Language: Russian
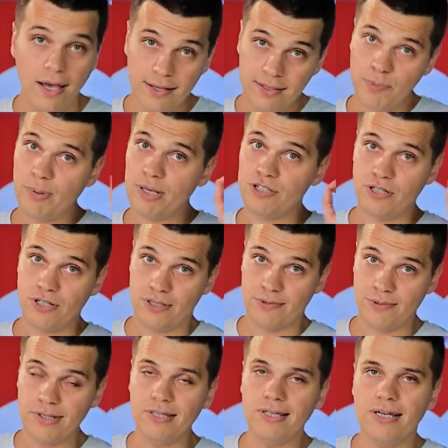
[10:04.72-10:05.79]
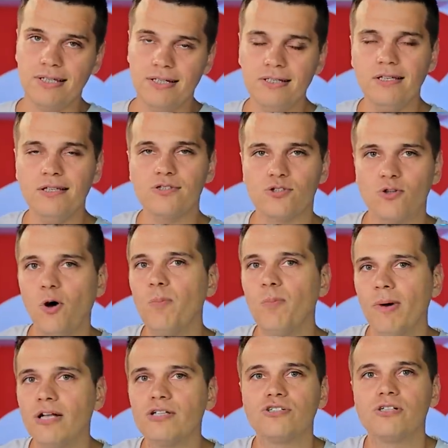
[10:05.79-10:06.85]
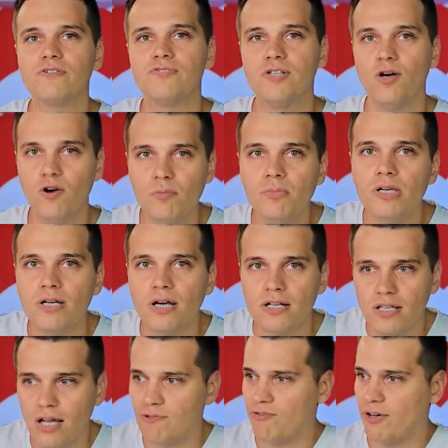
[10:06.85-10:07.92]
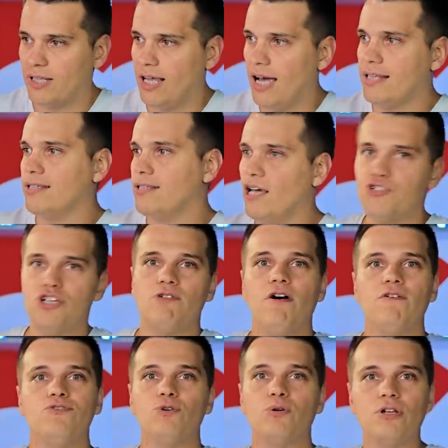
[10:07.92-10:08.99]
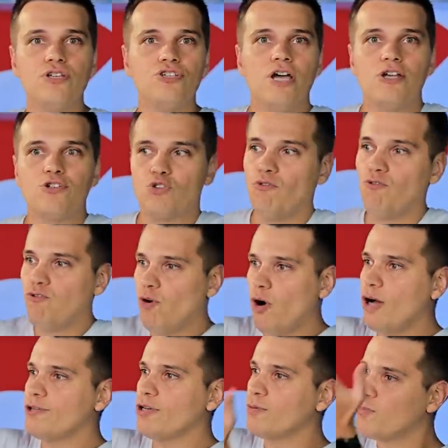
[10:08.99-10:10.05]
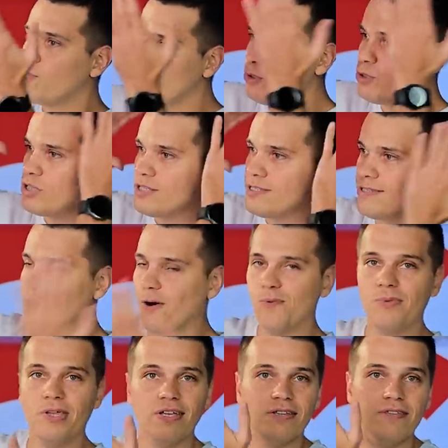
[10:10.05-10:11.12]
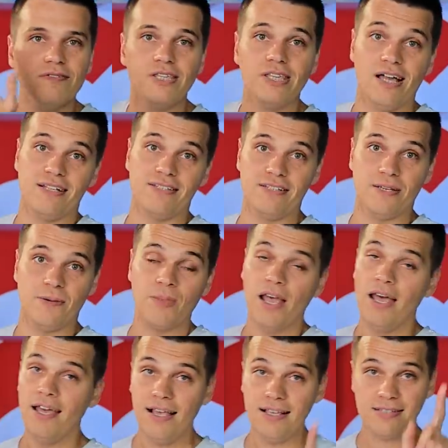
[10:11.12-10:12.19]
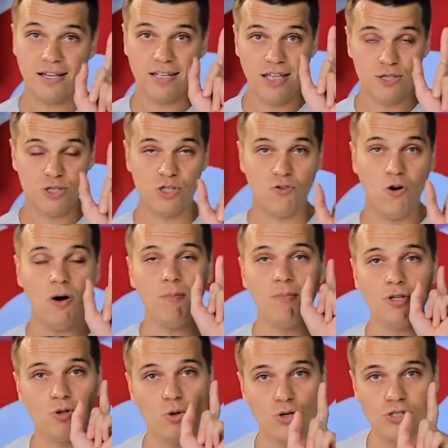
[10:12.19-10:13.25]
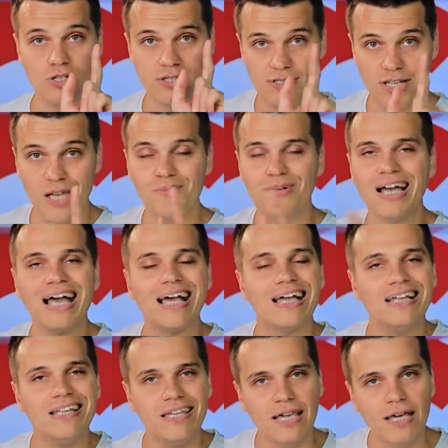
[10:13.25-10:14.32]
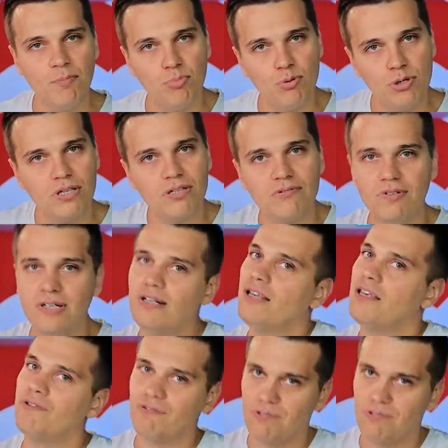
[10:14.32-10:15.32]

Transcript: Это подчеркнул и один из топ-менеджеров Xiaomi, когда фанаты начали вовсю кричать, что вот он будет будущий Xiaomi 12 исходя из чего мы точно знаем, как не будет выглядеть